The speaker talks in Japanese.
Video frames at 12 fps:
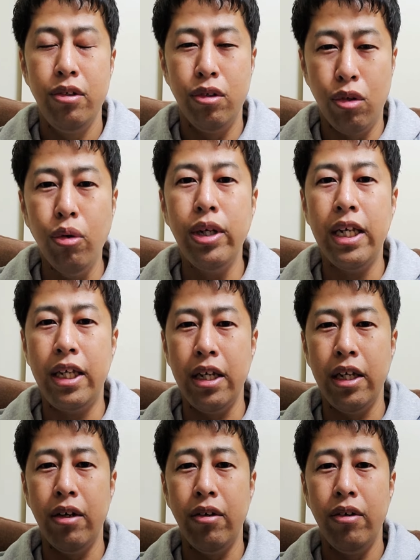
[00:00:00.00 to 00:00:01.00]
どうなって
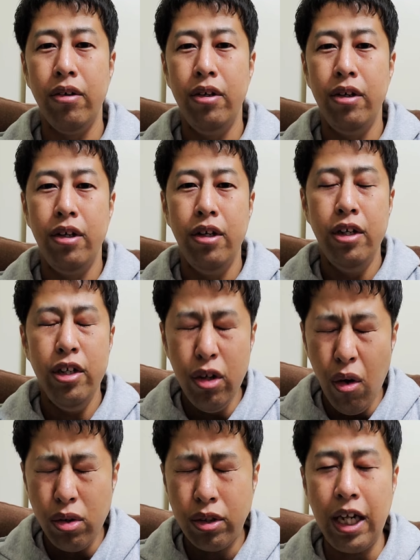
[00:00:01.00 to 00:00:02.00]
んだよ。
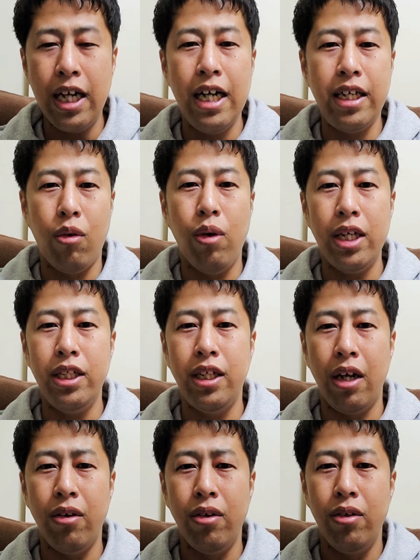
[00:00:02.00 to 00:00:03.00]
よーく考えたらおかしい
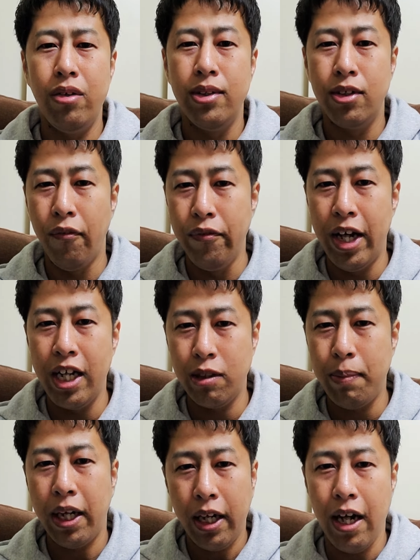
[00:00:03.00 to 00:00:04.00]
だろ。そんな話
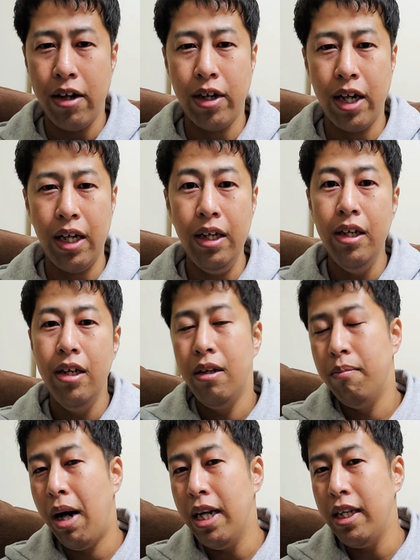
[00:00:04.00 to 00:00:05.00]
ばっかりあるから。
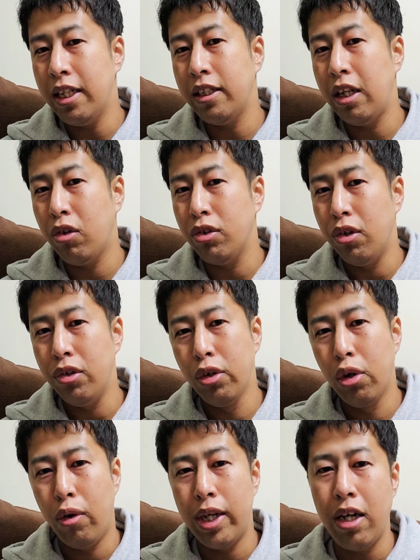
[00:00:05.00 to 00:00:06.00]
マイナスなこと、
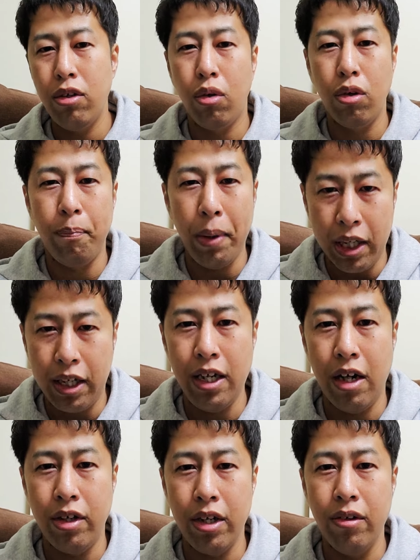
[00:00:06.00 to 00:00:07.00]
呪われることばっか
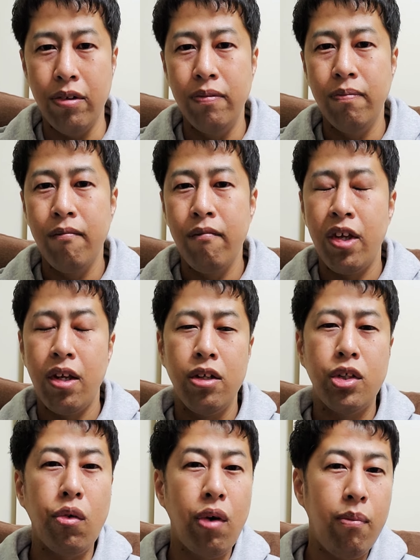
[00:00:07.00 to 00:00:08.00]
りあるけど。
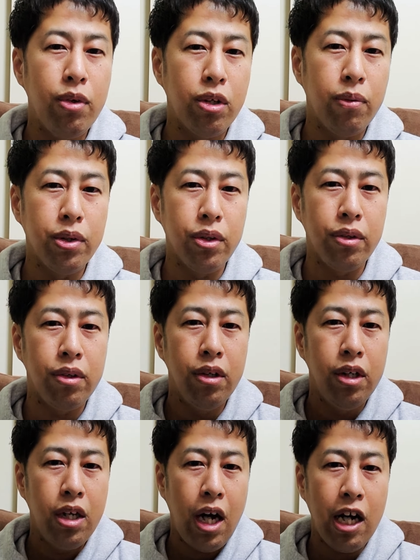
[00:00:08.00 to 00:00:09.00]
そこはもともと、
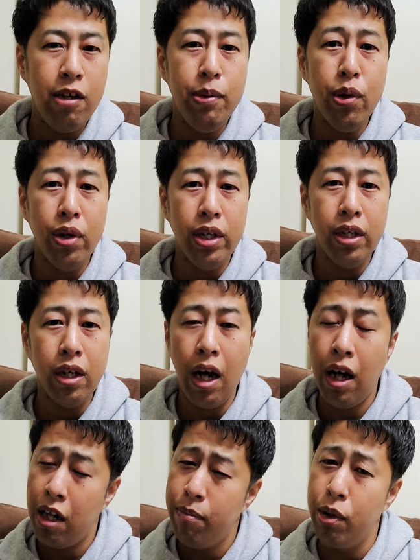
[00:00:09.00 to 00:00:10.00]
廃病院、
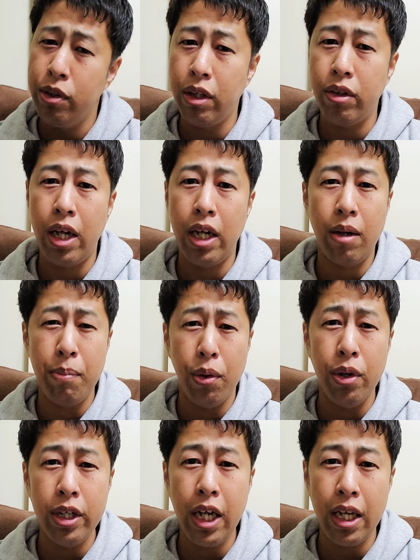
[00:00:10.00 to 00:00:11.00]
あ、廃病院ってことないか、
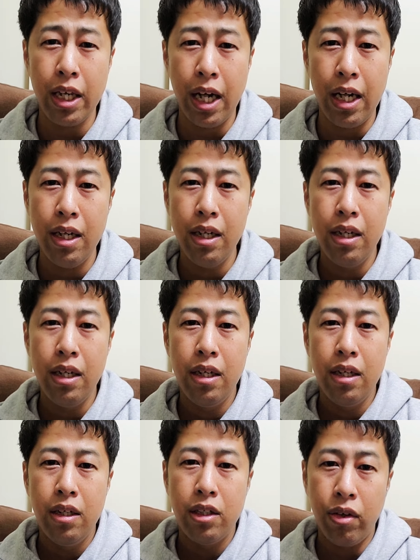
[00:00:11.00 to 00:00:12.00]
病院だった。
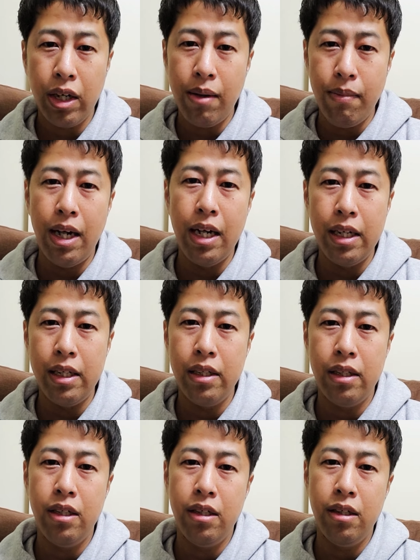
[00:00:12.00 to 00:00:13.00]
それがまあ
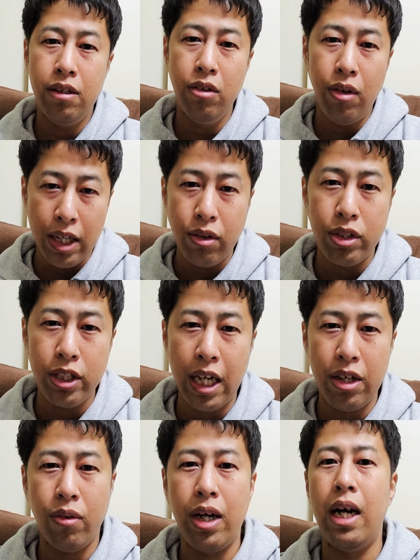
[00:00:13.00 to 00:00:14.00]
の跡地
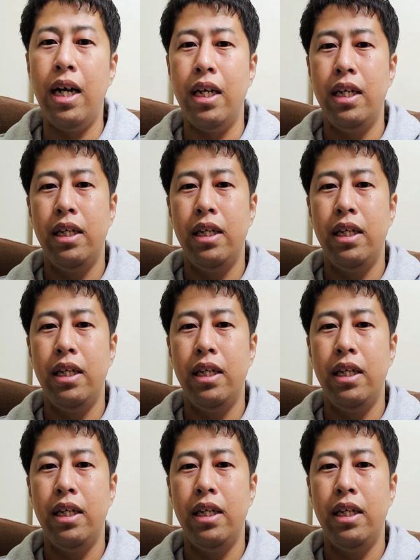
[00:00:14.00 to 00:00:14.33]
だとか、